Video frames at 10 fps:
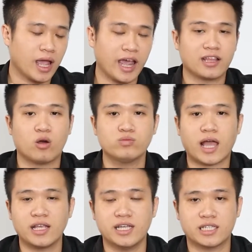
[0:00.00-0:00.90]
hệ thống
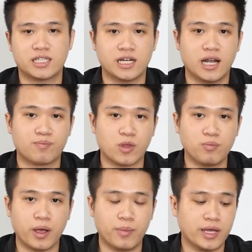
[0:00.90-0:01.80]
tản nhiệt trên
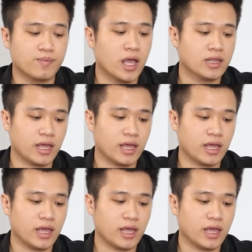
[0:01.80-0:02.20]
laptop gaming